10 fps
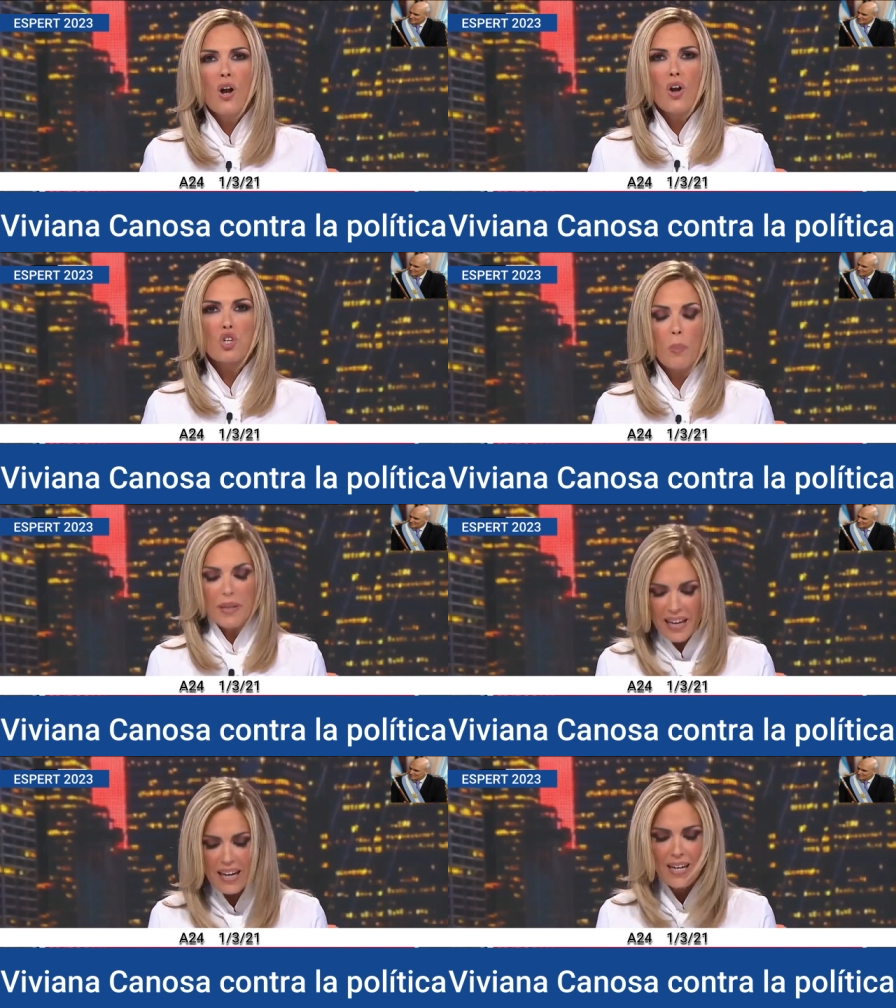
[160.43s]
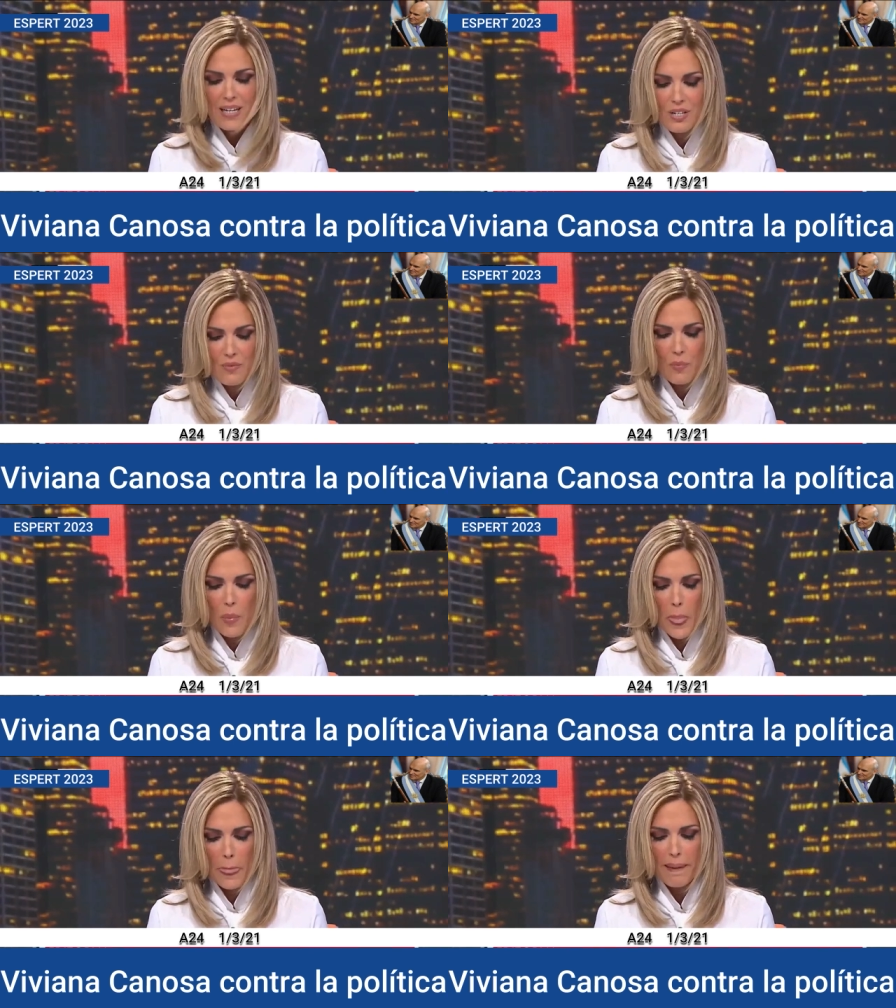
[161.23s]
Los hospitales
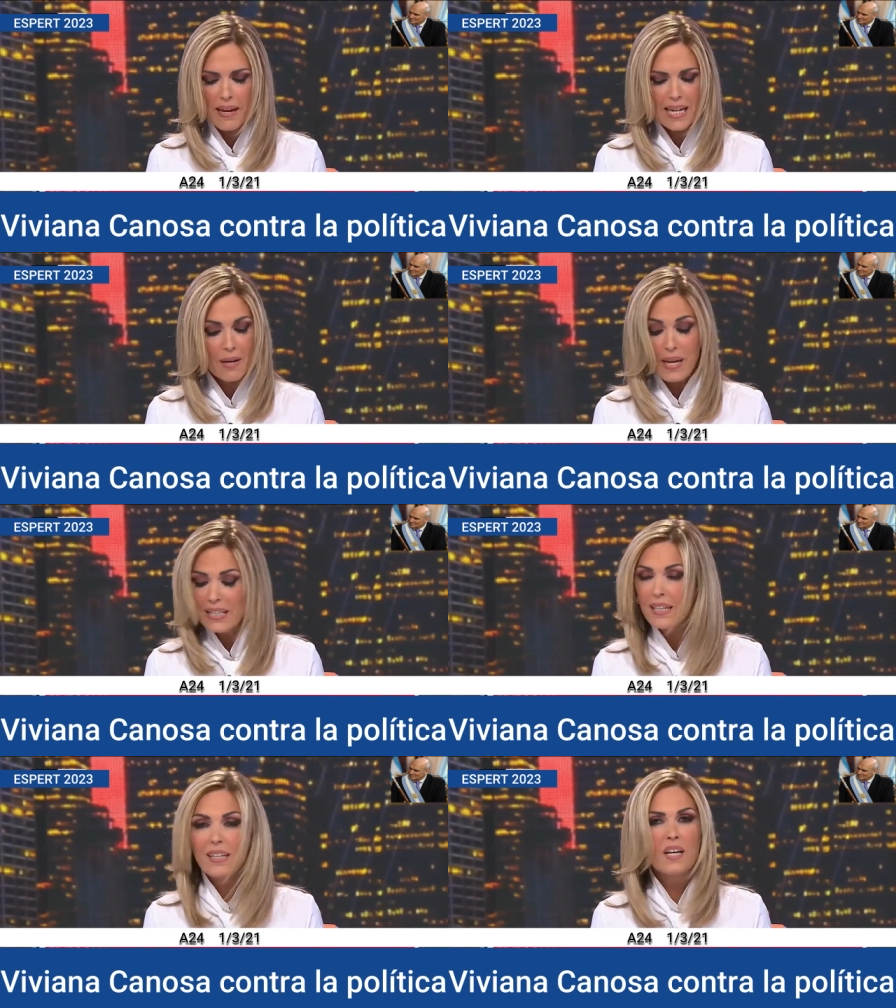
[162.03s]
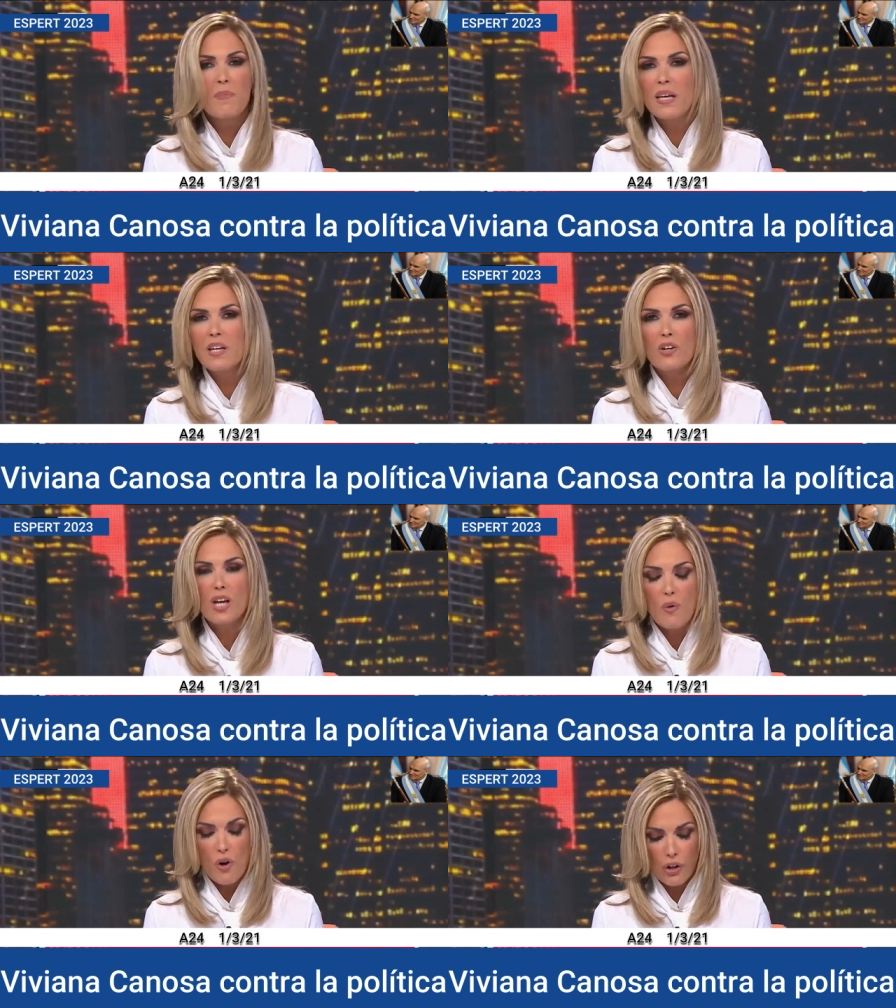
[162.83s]
revientan de pedidos
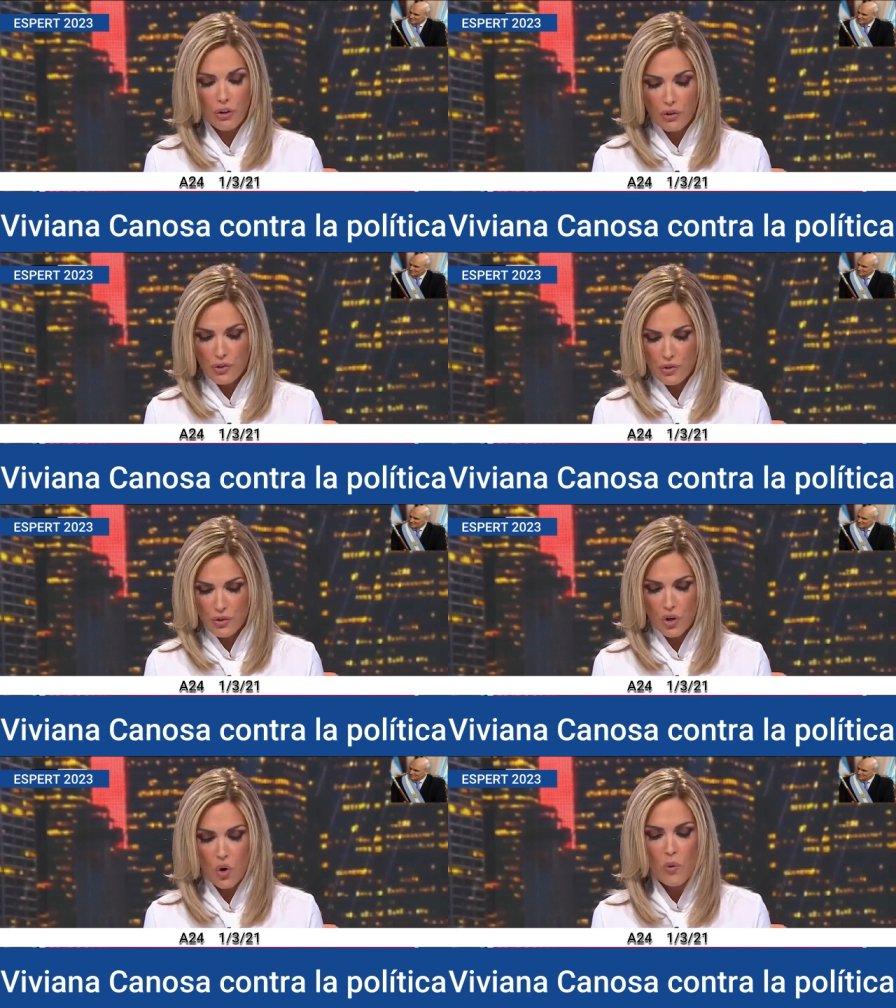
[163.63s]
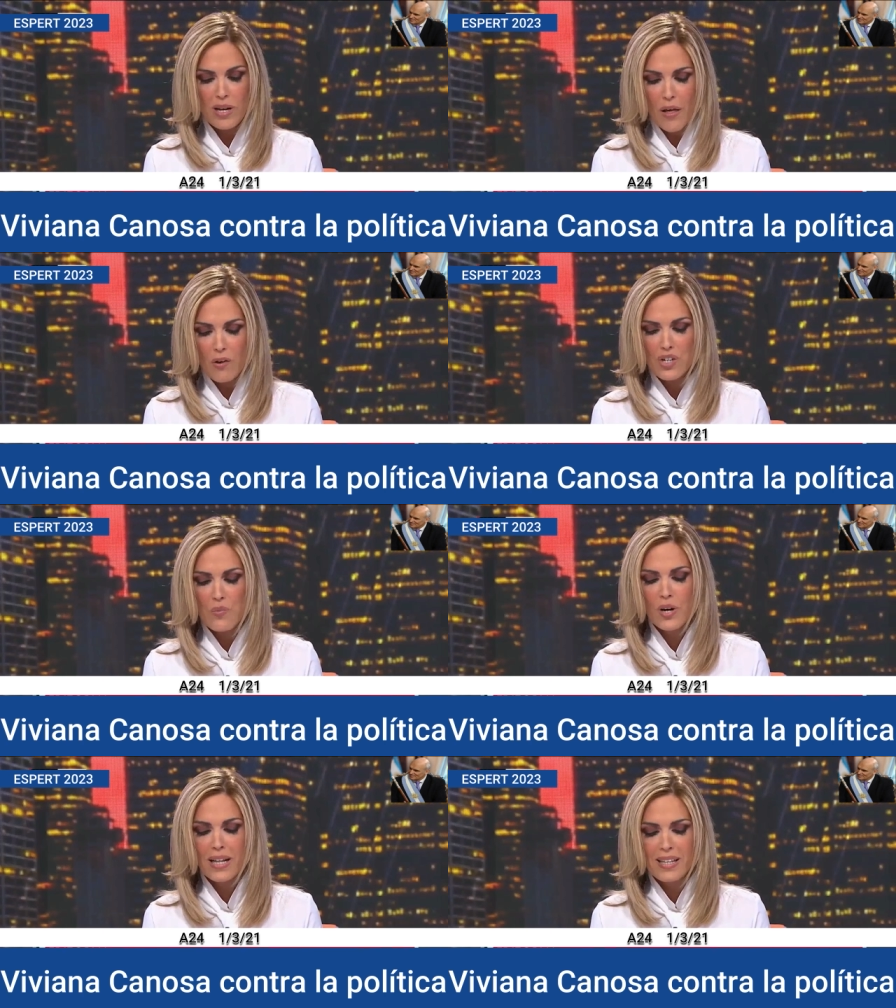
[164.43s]
de abortos, los jubilados se
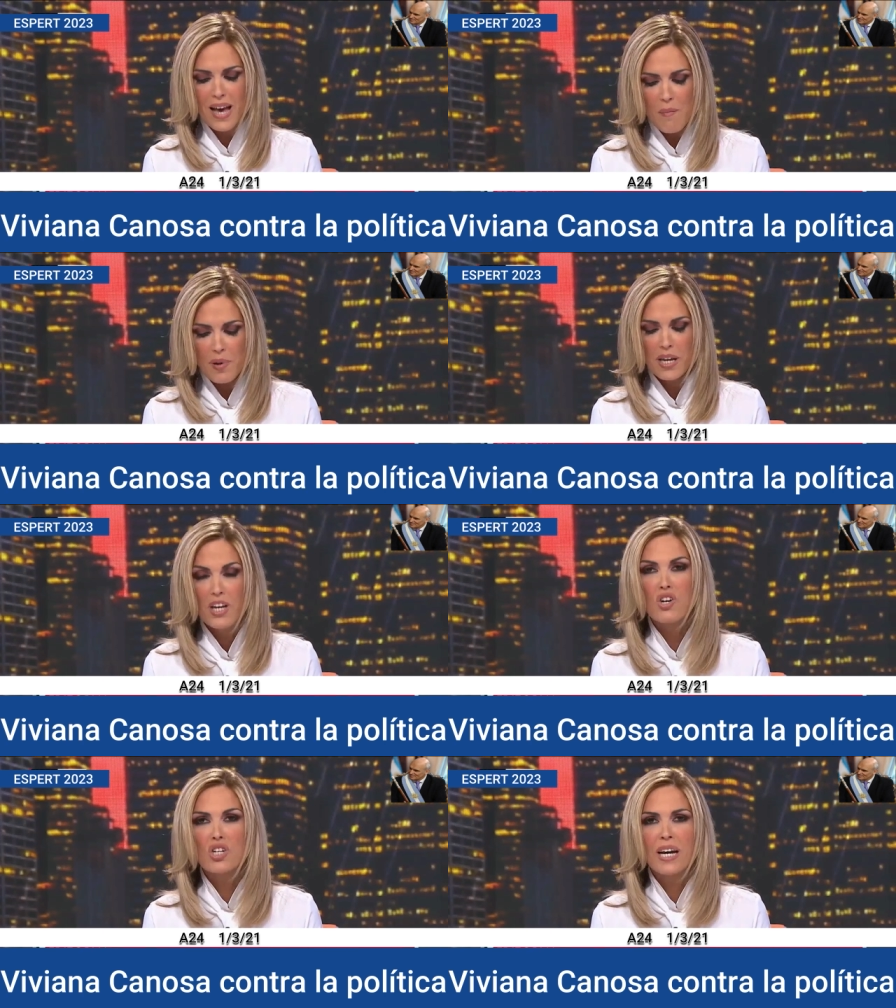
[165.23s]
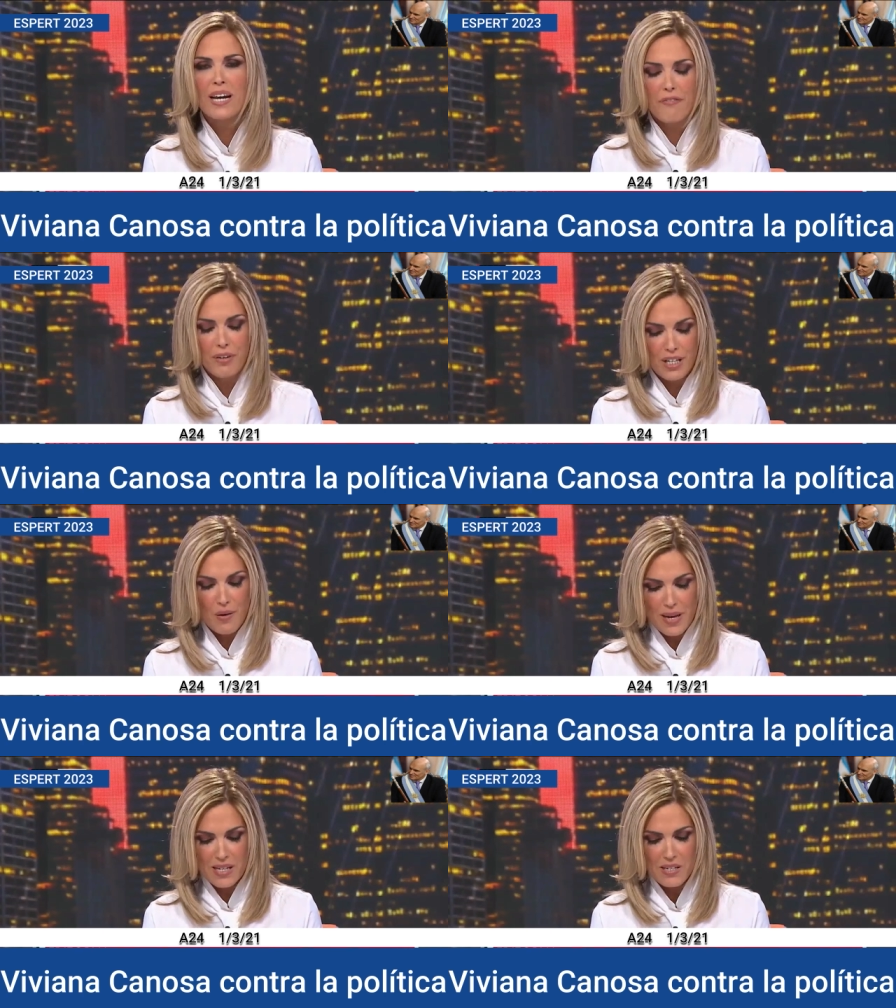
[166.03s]
mueren de hambre y no llegan a fin de
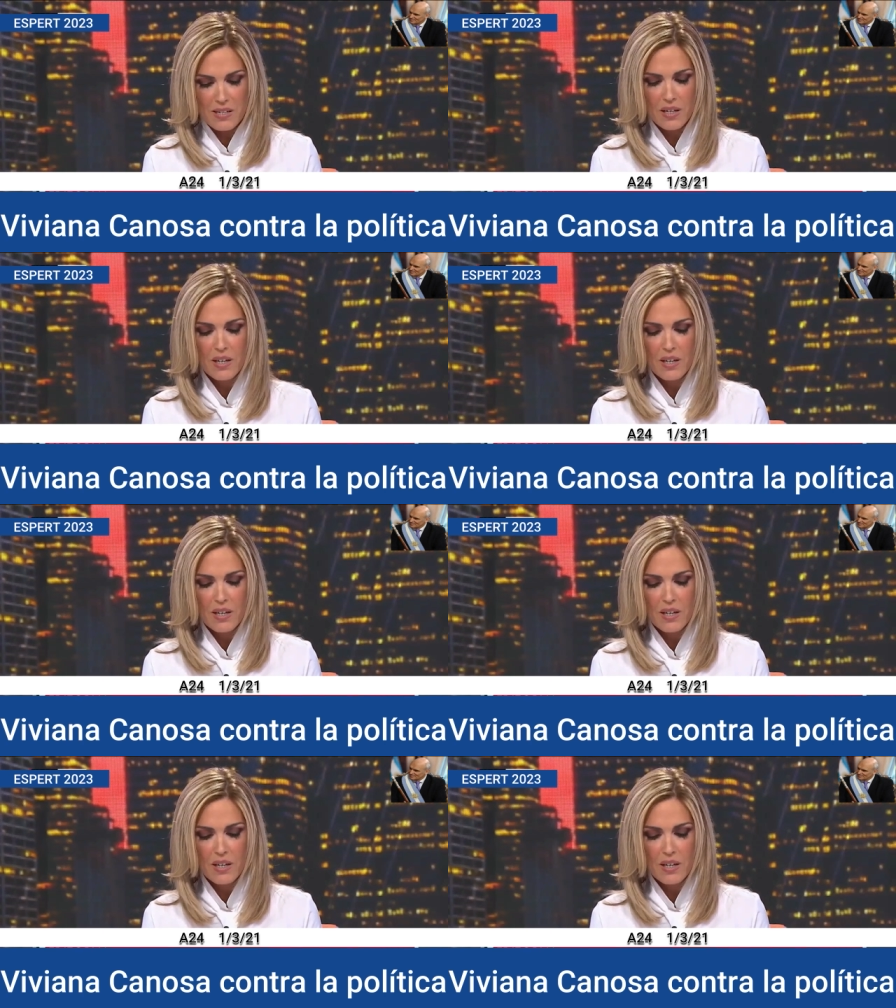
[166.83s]
mes.